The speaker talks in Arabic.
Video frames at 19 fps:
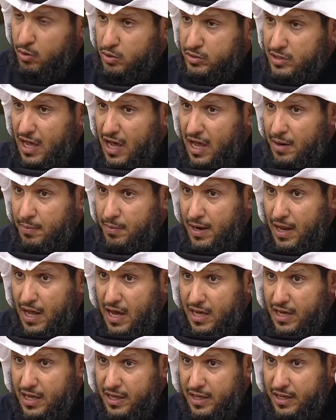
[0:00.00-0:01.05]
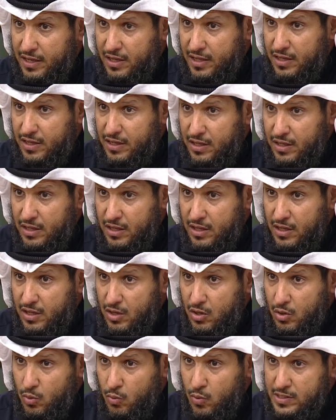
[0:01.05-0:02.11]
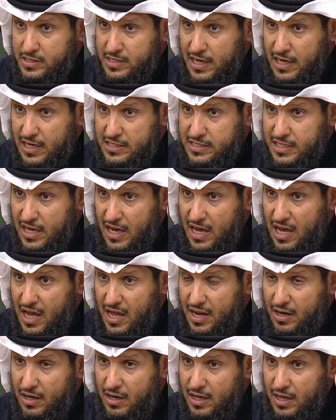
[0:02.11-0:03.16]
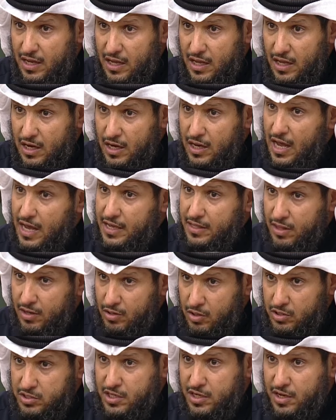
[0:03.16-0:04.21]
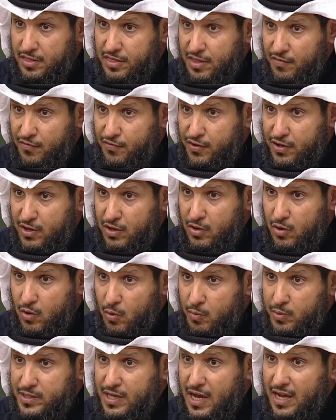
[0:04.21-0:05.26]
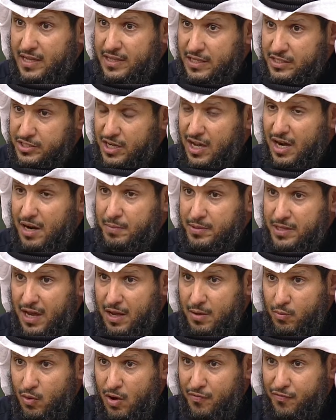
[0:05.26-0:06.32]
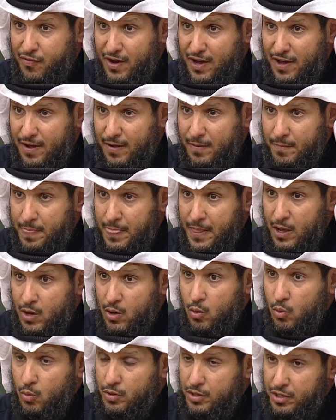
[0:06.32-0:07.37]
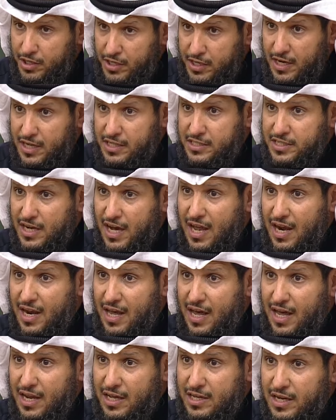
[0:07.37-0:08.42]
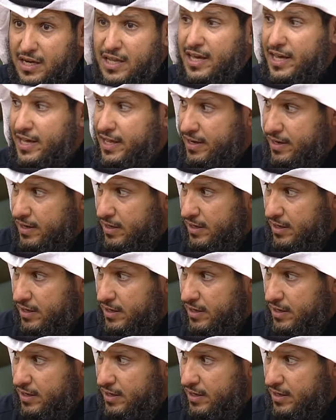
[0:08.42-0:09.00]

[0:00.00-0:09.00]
أطالب الأخ وزير الإسكان اللي أيضا نحسن الظن فيه وبداية إن شاء الله بداية موفقة ونعين إن شاء الله على كل خير